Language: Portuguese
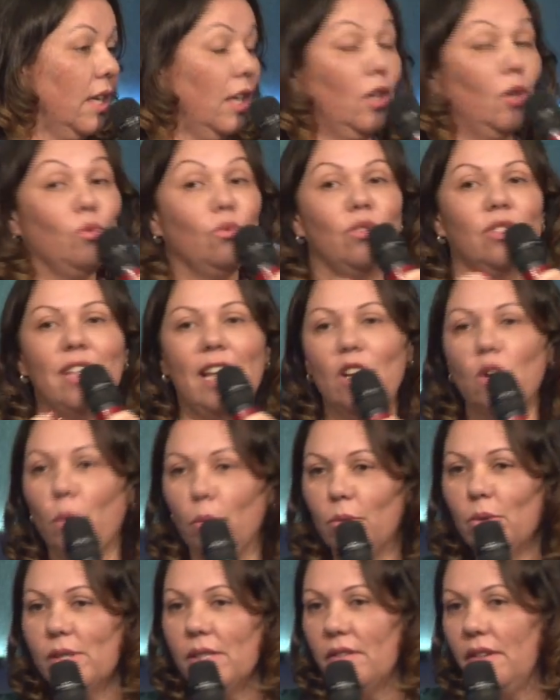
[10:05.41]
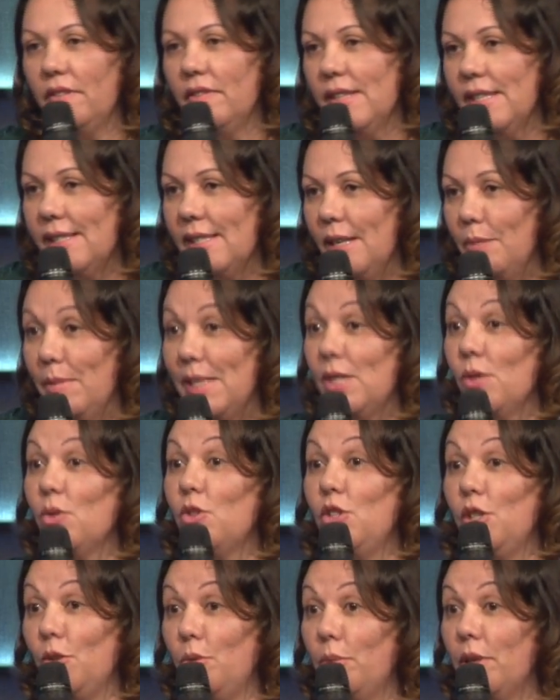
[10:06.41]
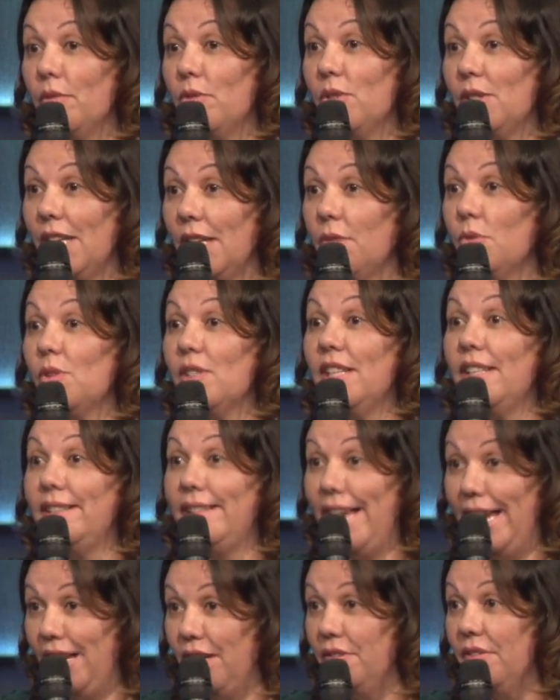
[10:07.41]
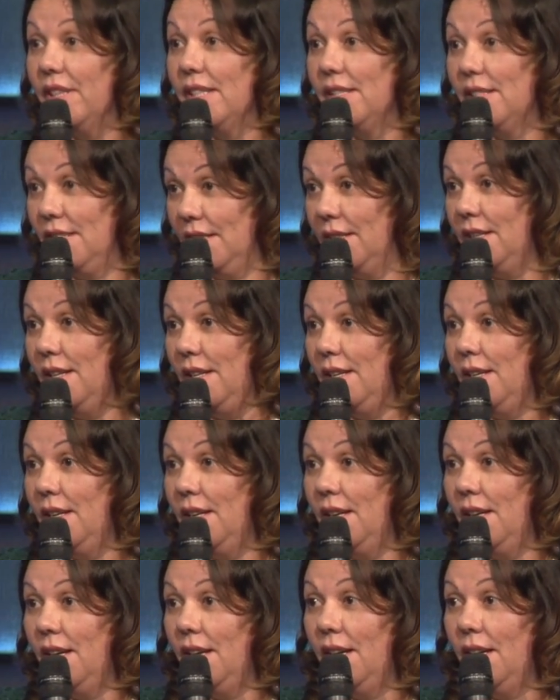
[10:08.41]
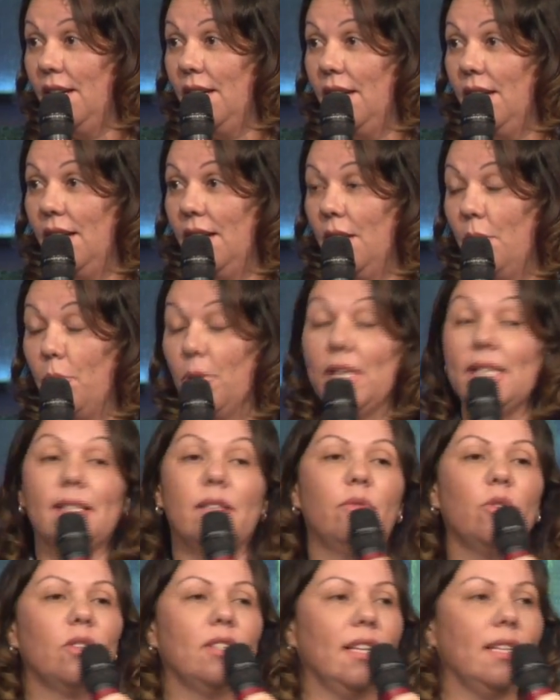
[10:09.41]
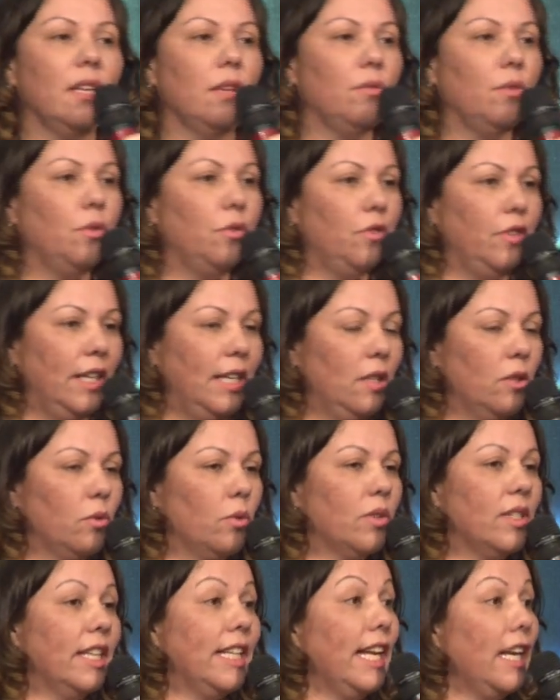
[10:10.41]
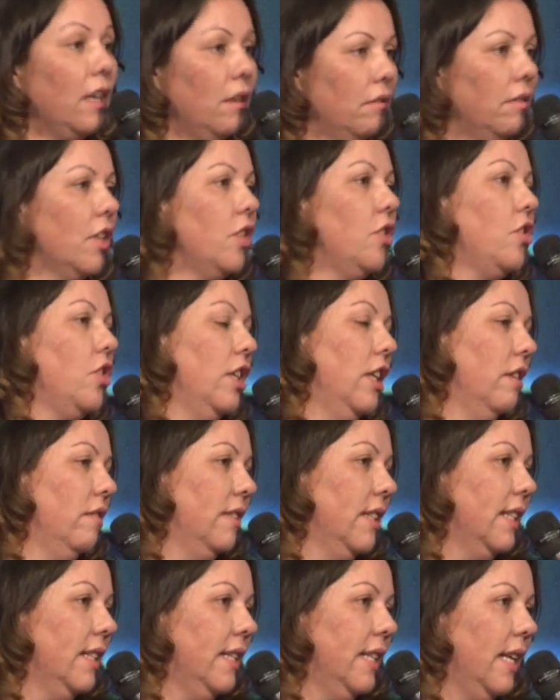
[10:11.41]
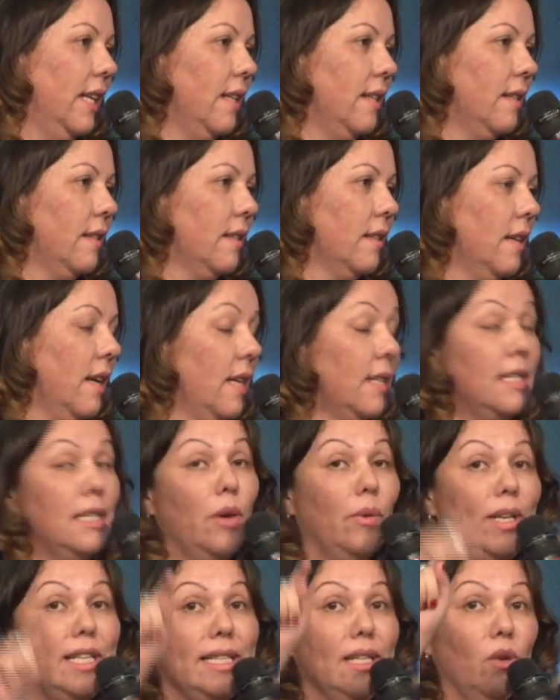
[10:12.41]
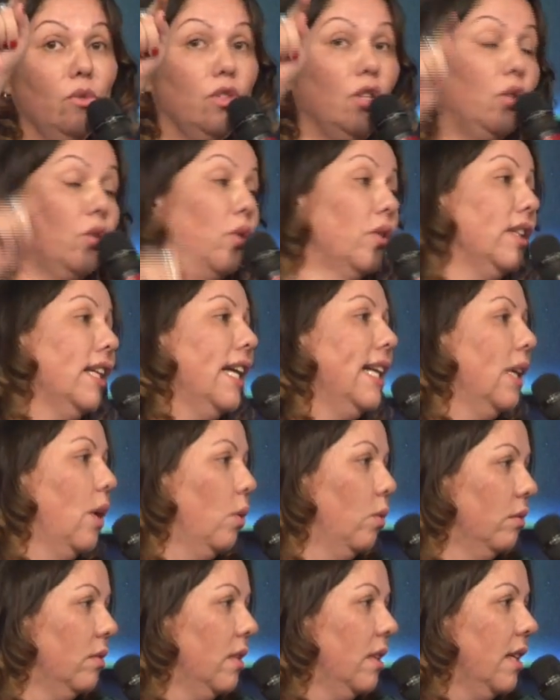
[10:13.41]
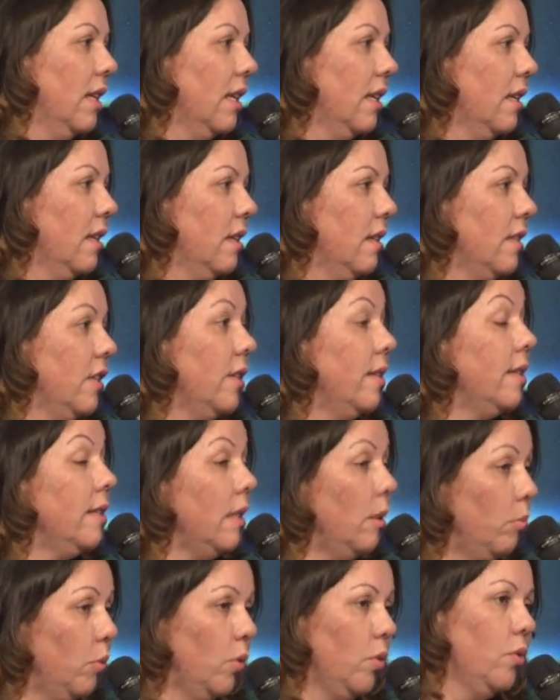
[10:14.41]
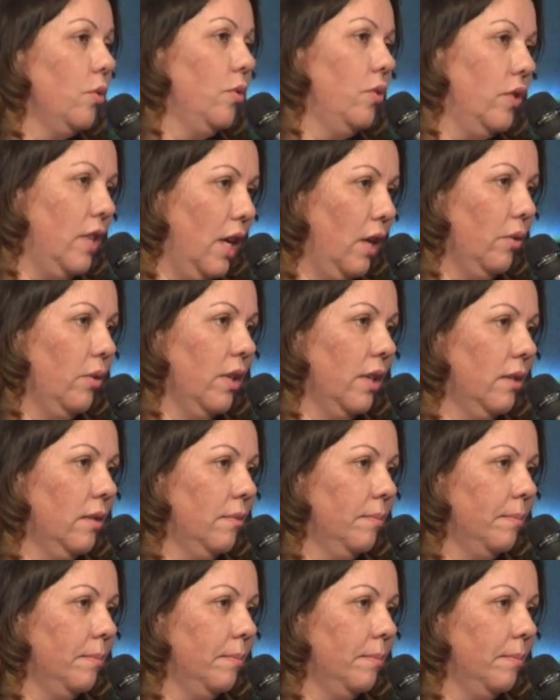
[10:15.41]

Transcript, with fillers: Eu não sei como você vai fazer, mas eu digo para você que você tem que fazer. Porque se você teve filhos, você tem que investir na vida deles. Senão eles não se tornarão discípulos do Senhor.